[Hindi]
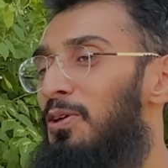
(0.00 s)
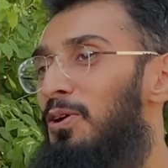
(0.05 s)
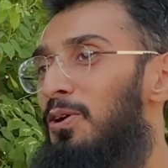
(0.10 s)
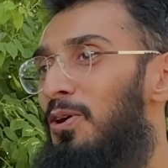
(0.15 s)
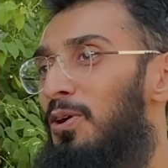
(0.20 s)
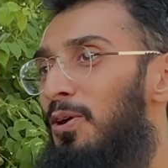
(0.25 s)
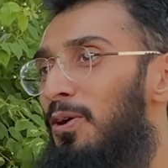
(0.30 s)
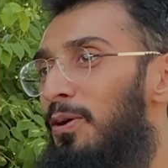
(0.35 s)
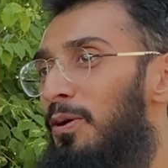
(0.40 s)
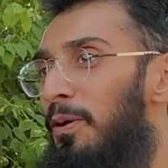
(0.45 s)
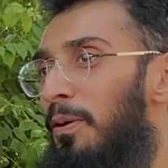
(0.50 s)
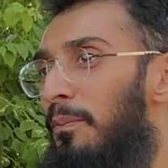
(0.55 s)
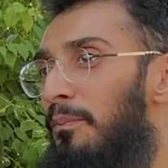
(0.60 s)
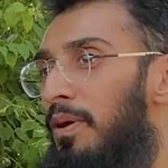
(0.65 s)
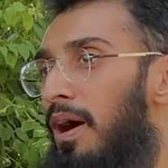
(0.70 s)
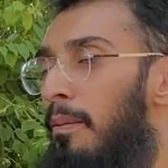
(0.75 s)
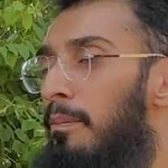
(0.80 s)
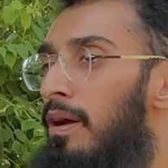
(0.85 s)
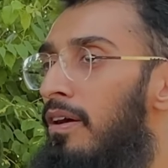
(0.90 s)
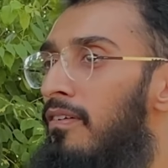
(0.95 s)
तो
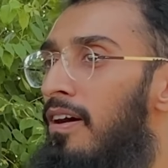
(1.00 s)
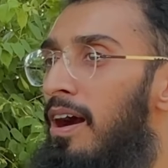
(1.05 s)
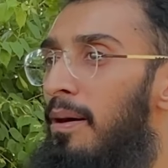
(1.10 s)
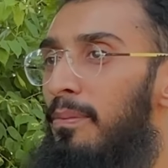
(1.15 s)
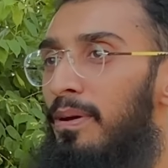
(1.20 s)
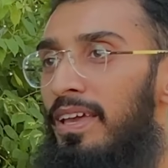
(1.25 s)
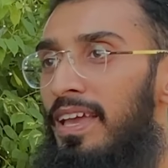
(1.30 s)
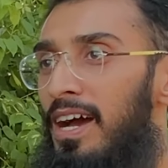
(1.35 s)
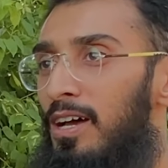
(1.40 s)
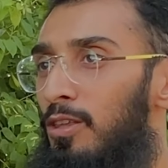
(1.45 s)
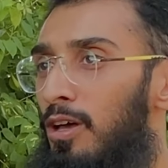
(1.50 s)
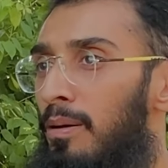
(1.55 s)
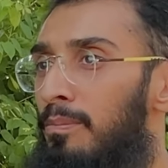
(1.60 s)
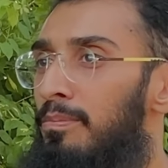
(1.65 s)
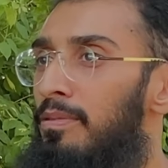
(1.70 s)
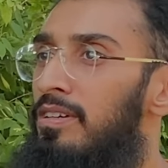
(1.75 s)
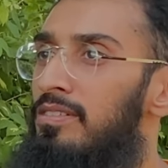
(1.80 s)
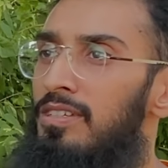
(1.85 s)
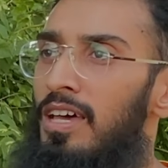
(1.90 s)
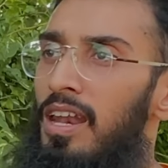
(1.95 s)
अब मैं वहाँ पे गया तो
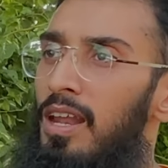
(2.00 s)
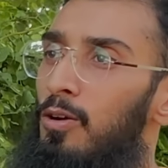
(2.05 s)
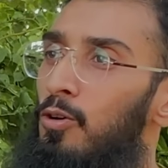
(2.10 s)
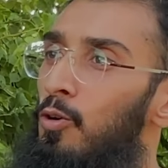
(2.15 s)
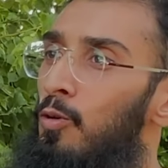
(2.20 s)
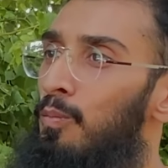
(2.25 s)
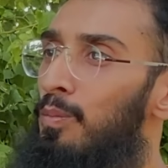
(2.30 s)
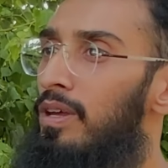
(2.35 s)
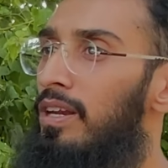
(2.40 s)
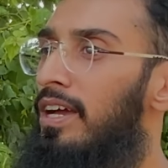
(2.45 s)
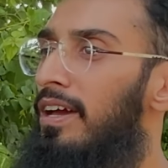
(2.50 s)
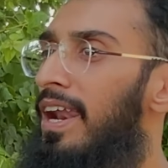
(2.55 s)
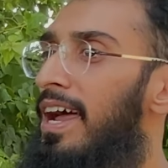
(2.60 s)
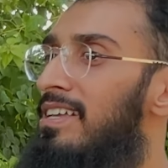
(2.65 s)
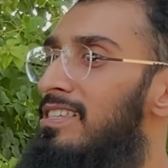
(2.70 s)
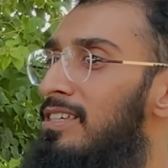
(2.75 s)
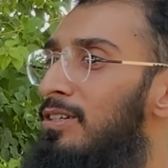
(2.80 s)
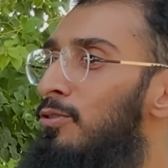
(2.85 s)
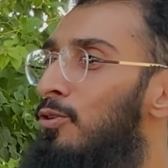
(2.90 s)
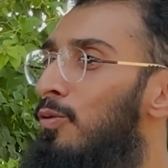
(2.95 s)
हम पे सारा घूम फिर कराची
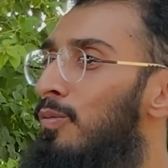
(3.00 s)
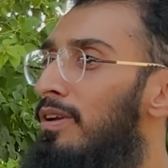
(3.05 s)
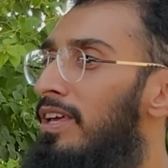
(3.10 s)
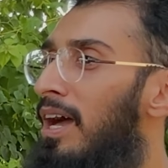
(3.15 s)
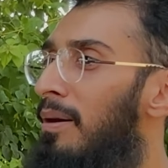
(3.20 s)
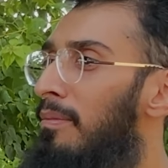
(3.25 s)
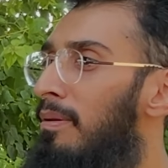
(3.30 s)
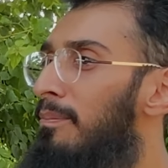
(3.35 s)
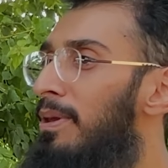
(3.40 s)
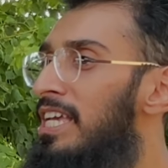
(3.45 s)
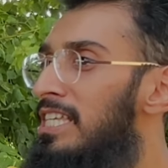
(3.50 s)
रांची घूम लिया हमने